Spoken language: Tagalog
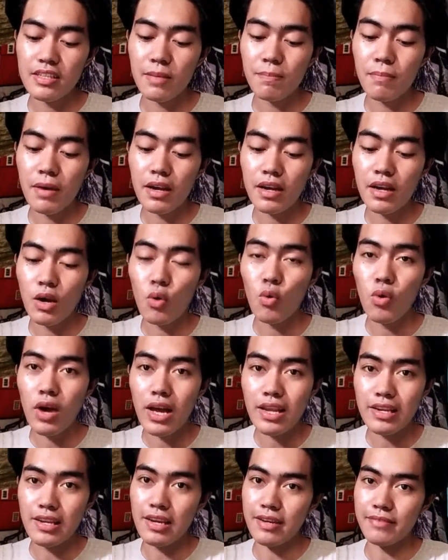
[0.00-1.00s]
sa
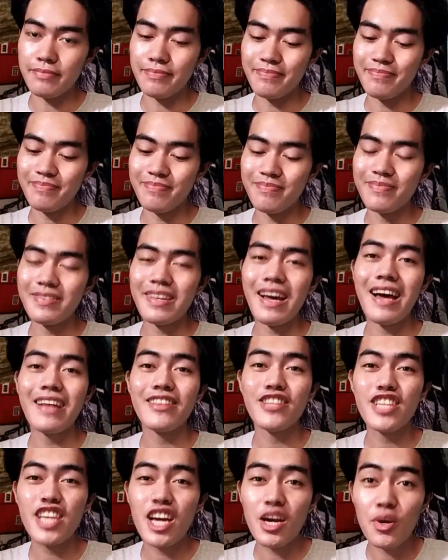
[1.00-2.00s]
paggawa ng
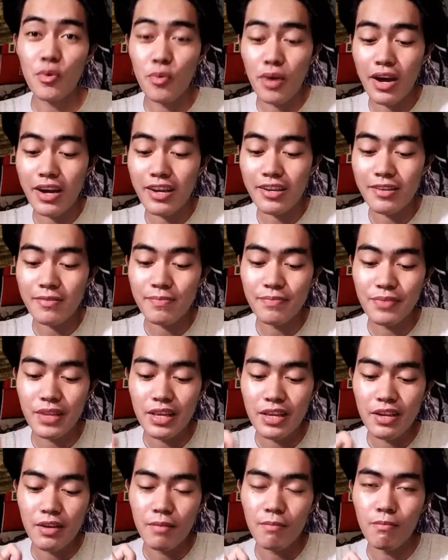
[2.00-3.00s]
uh, ah, DIY
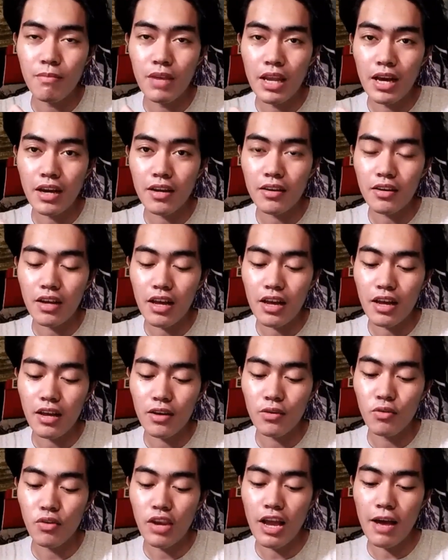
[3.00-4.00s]
black
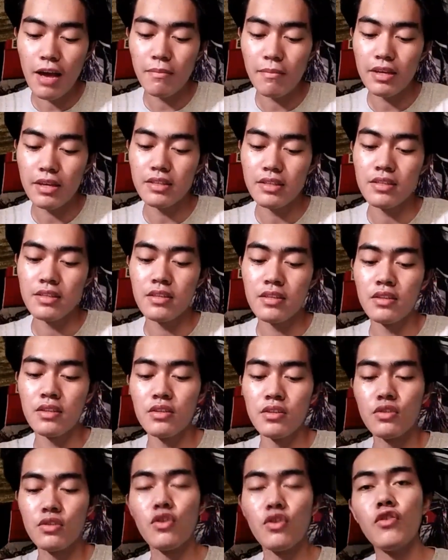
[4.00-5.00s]
uh, gulaman.
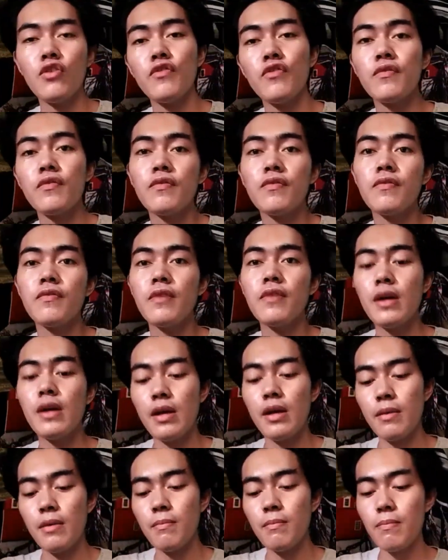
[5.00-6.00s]
So,
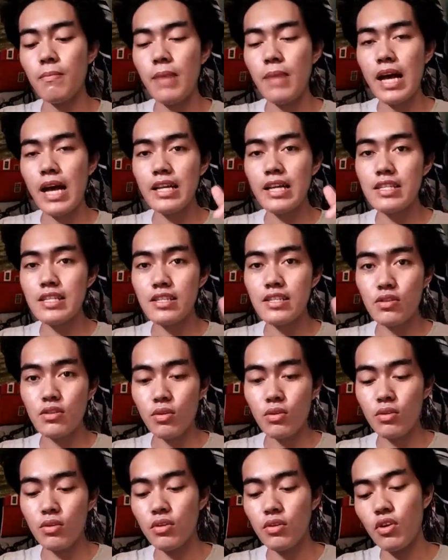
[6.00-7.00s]
plus